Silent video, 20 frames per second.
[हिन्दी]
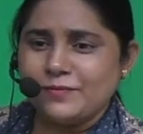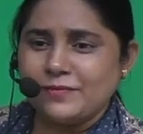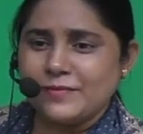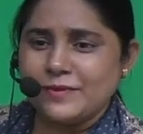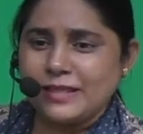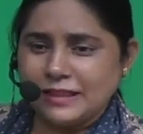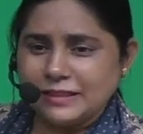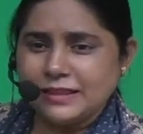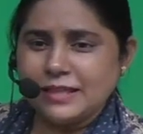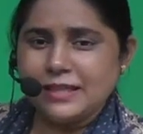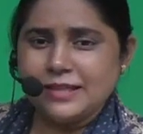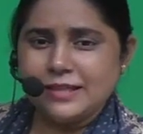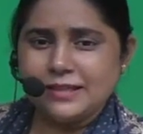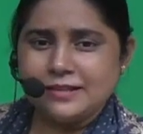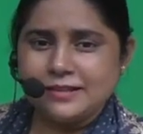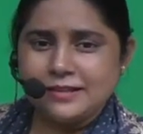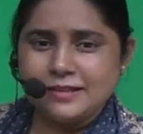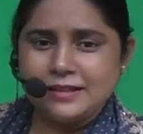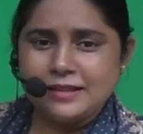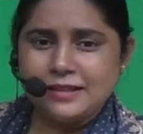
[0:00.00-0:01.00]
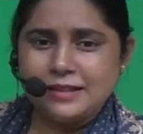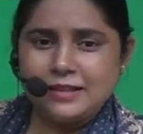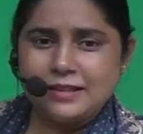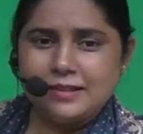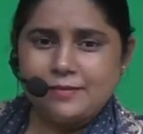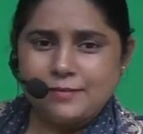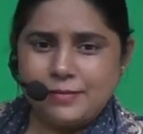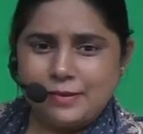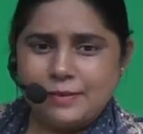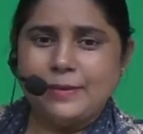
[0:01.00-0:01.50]
जानते हैं
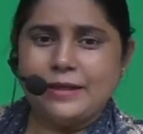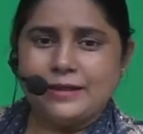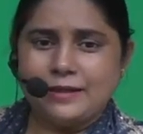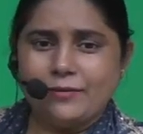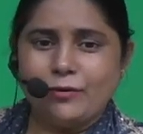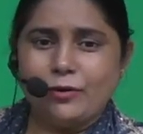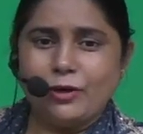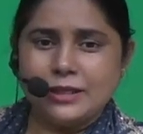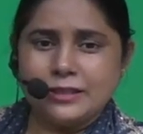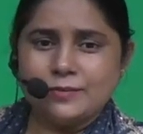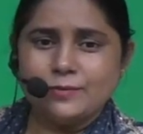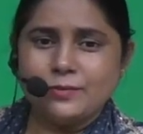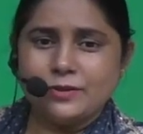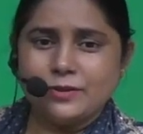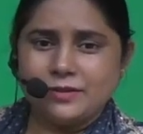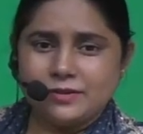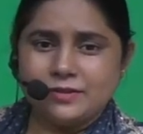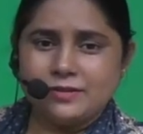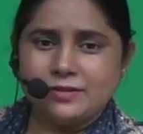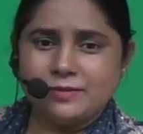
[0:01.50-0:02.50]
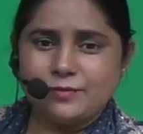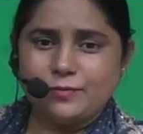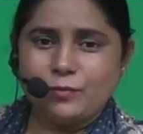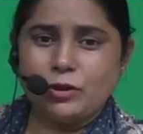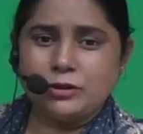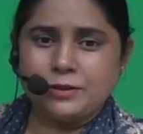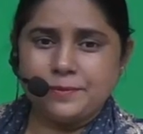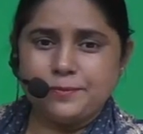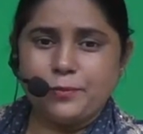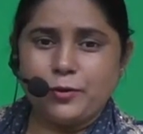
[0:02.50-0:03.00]
भाई मेटाबॉलिज्म
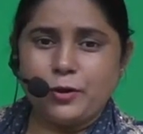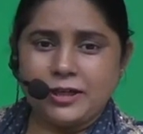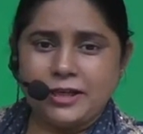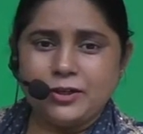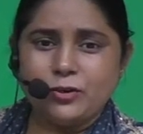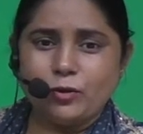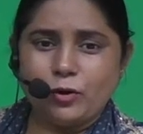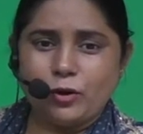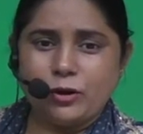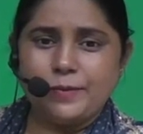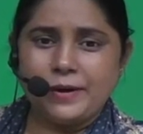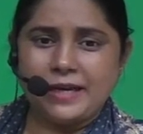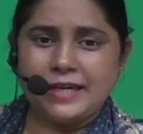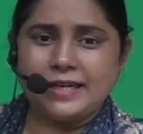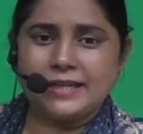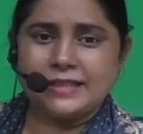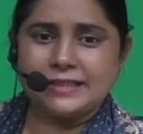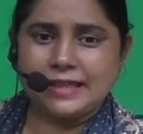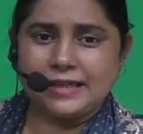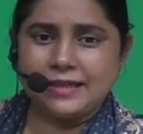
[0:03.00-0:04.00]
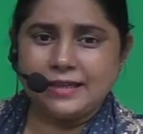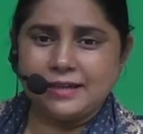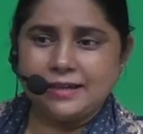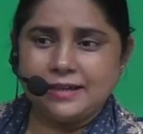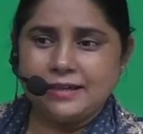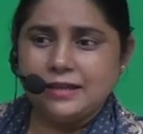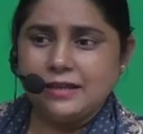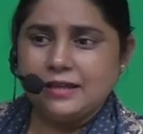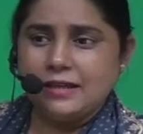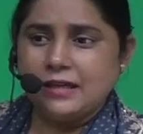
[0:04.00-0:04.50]
बहुत इंपॉर्टेंट रोल प्ले करता है ना
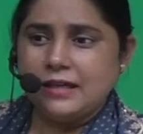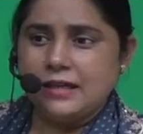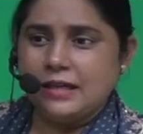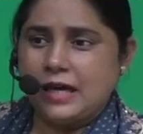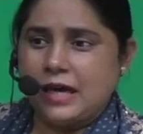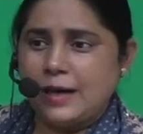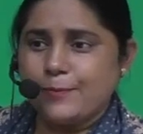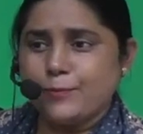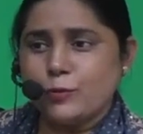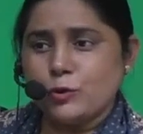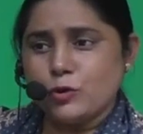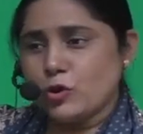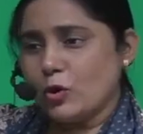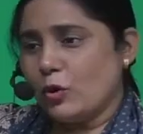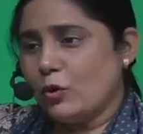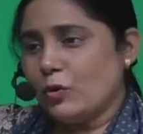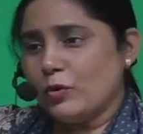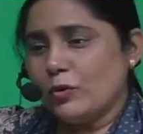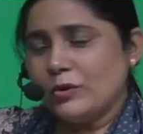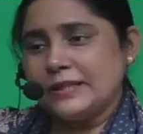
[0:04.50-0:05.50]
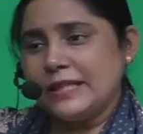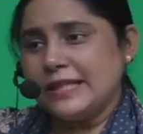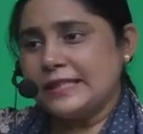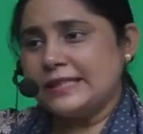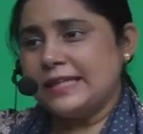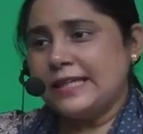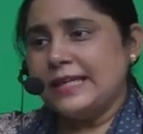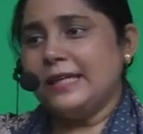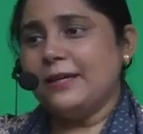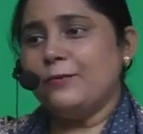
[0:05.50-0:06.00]
आप कुछ लोगों को
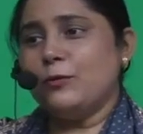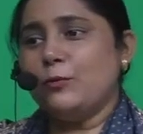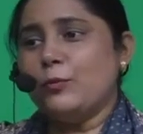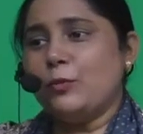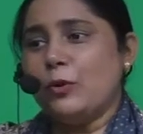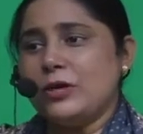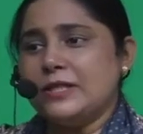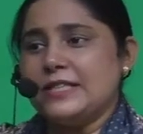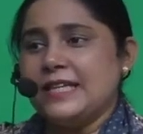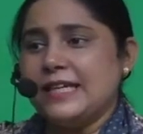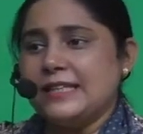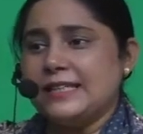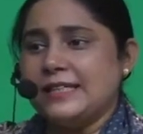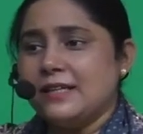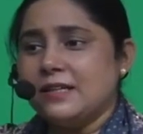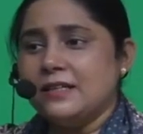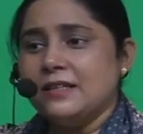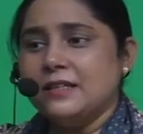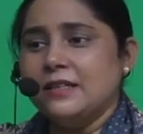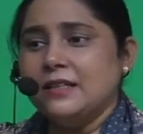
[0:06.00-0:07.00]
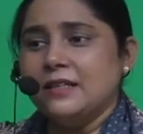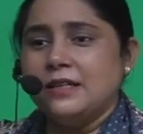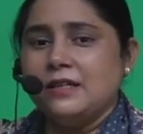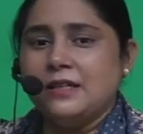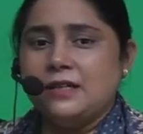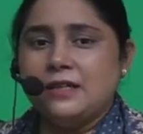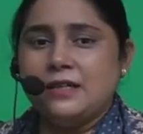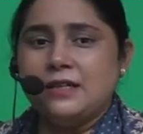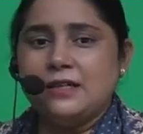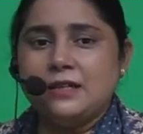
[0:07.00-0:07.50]
देखते हैं कि वो बहुत ज़्यादा
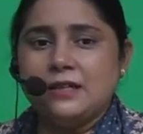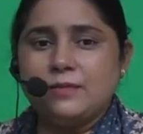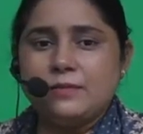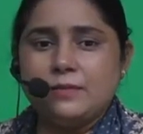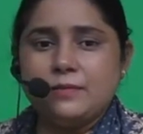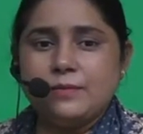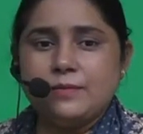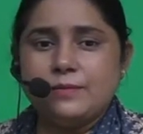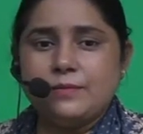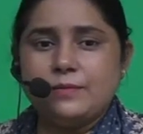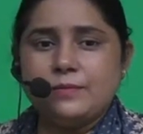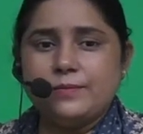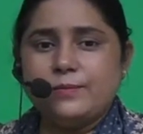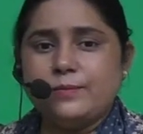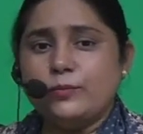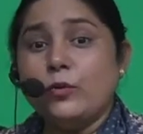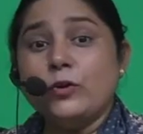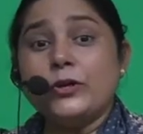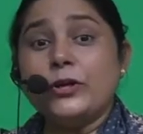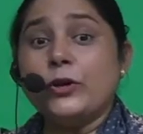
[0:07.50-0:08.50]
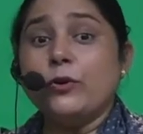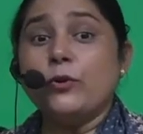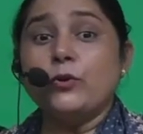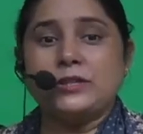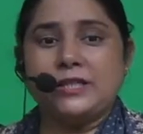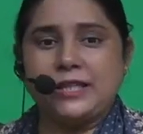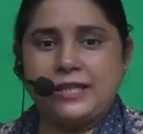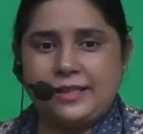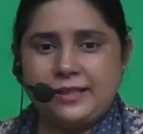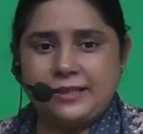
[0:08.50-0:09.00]
मोटे
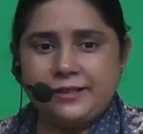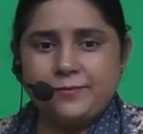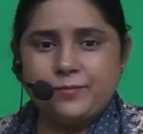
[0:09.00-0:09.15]
होते हैं